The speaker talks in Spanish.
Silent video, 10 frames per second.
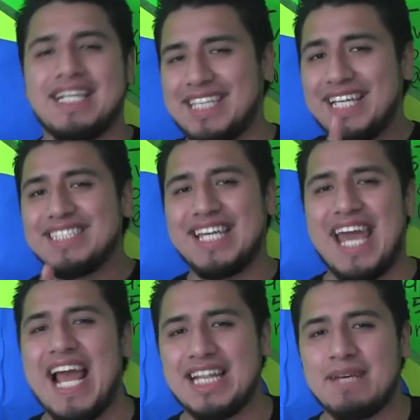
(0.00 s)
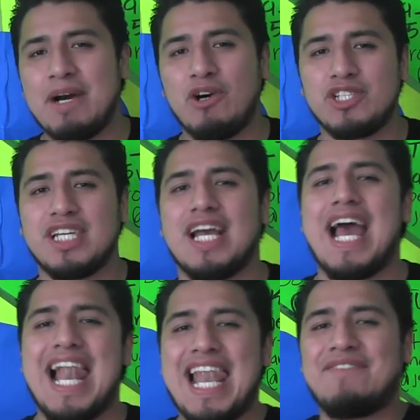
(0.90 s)
Así es, el Tamagotchi
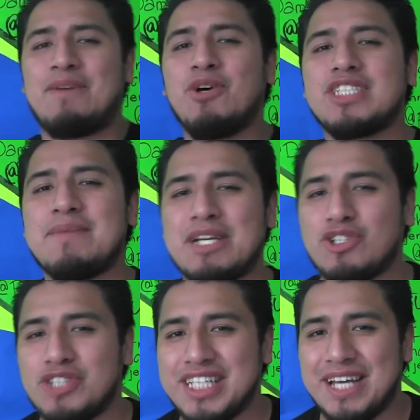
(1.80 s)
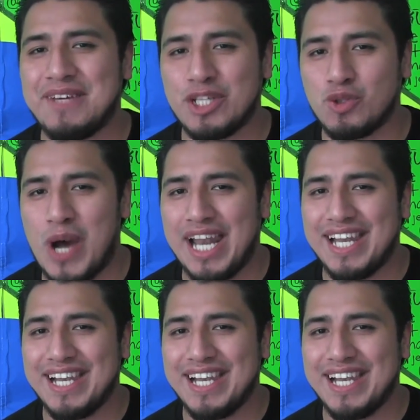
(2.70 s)
la famosa mascotita virtual.